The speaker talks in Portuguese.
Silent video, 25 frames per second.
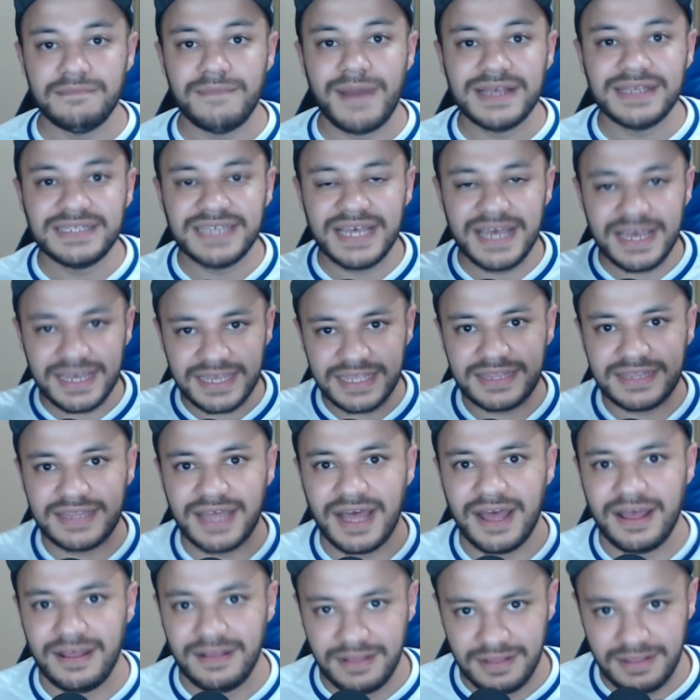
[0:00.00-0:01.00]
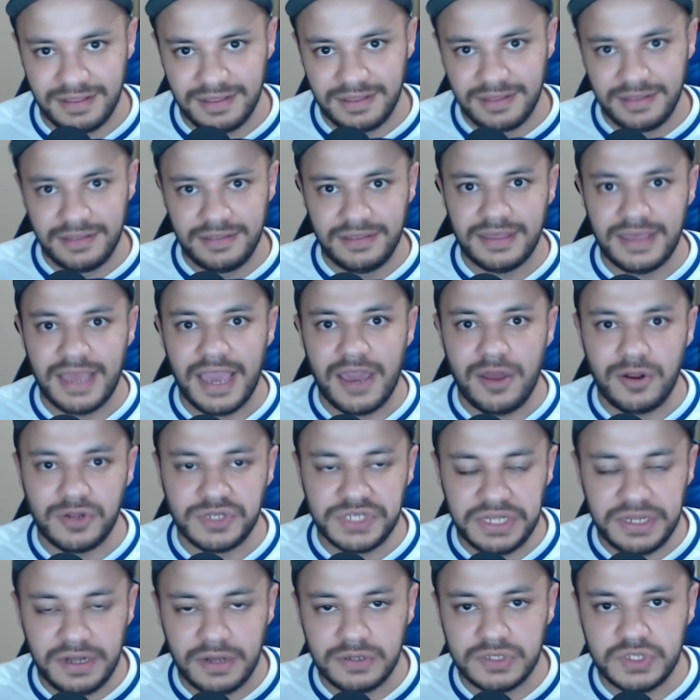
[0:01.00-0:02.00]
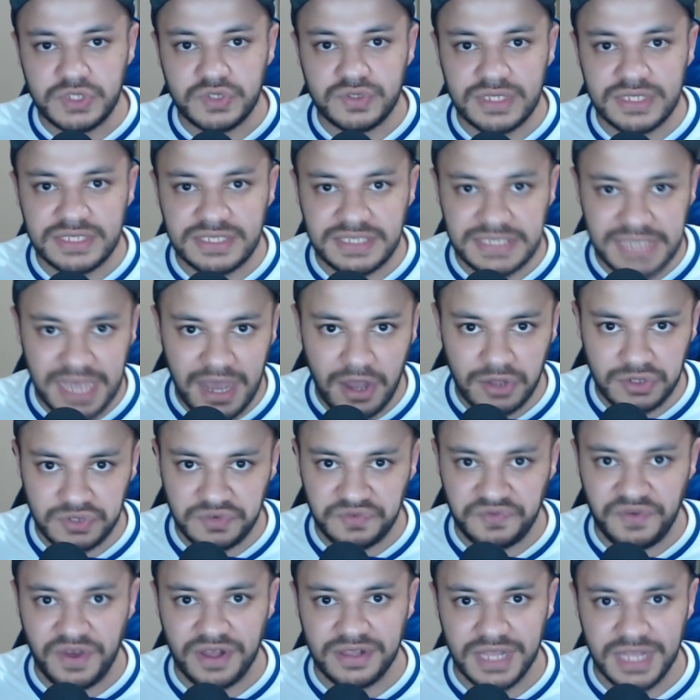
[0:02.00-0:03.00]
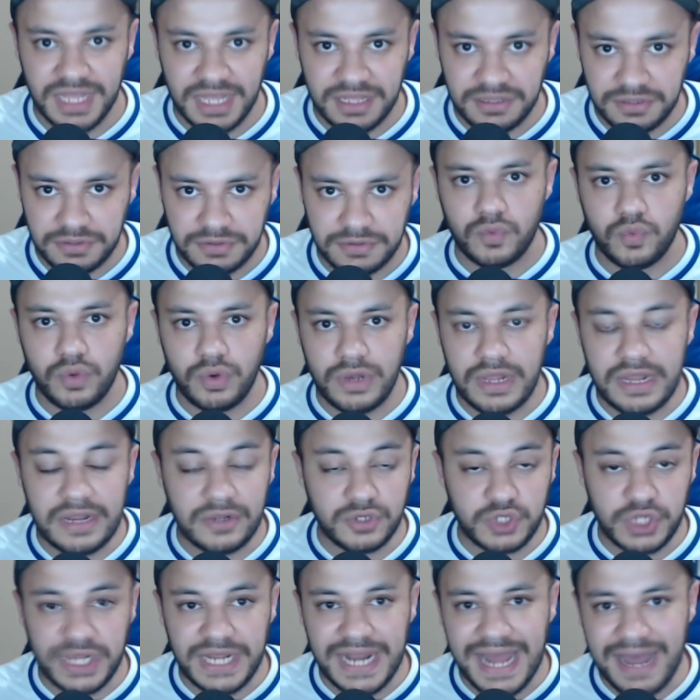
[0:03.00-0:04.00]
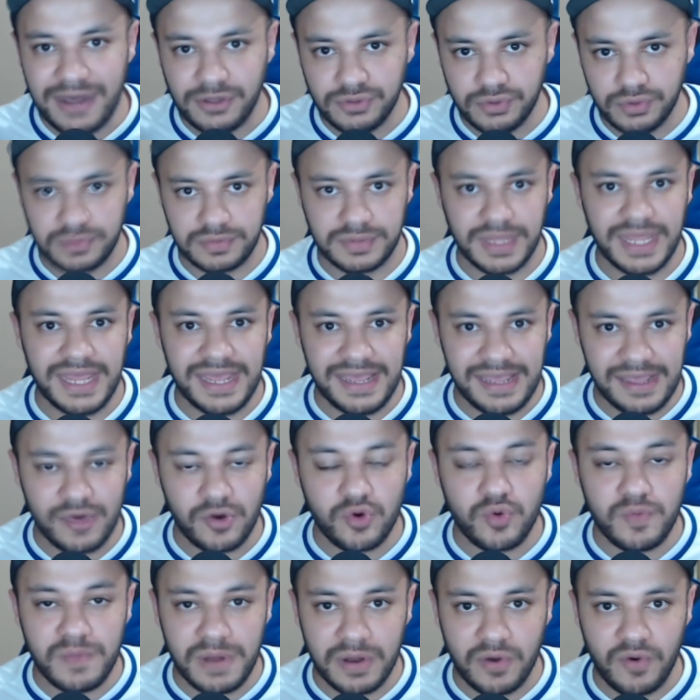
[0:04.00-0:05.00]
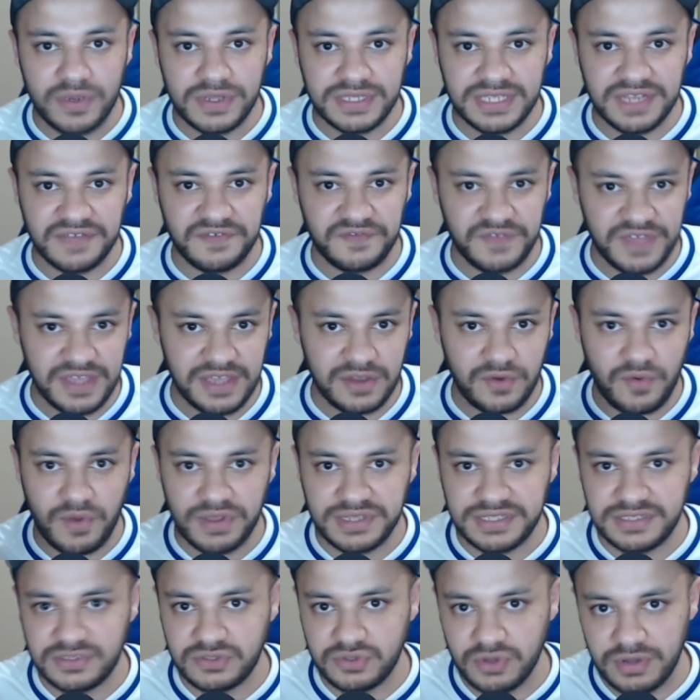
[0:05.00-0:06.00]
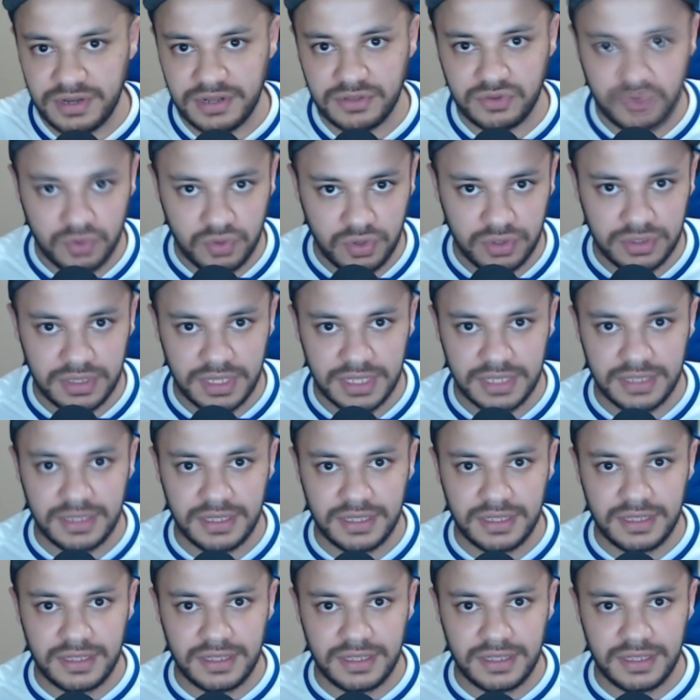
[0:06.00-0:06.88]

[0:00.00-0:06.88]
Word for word: Mas aí é que tá. Era o Geraldinho nesse áudio falando? O Lírio Geraldo tem alguma coisa a ver com essa história toda?